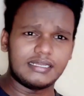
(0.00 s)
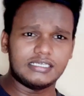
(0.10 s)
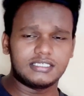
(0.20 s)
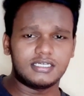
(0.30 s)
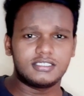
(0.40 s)
टी
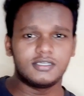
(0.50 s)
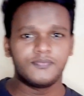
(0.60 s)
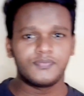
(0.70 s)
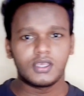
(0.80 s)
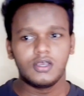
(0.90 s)
शर्ट्स
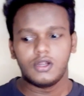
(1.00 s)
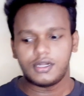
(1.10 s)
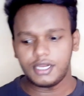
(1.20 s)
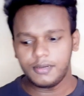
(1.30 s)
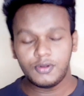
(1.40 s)

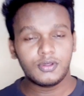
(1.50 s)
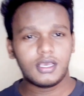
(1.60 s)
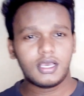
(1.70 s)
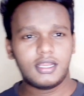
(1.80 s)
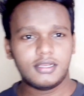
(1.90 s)
ट्रेंड में के
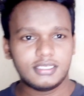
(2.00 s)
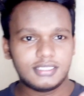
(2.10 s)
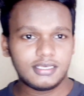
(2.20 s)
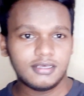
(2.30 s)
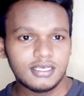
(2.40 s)
कारण आई
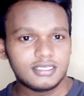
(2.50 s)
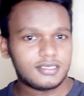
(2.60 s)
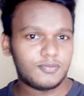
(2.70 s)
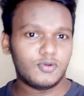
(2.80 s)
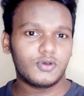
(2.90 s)
थिंक
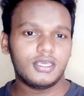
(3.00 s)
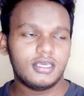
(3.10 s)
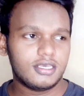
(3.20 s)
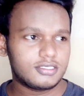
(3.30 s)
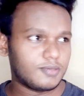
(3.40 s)
सब लोग
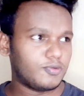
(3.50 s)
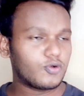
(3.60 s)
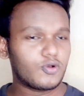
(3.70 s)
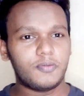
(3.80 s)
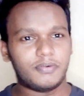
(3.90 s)
ही सब
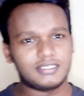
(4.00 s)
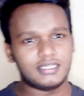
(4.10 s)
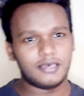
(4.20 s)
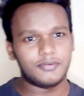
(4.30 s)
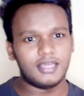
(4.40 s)
लोग को ही
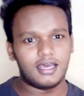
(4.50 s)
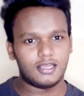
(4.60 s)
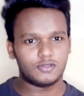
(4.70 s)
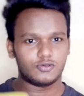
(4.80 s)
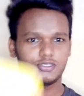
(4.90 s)
पसंद है अभी डालना तो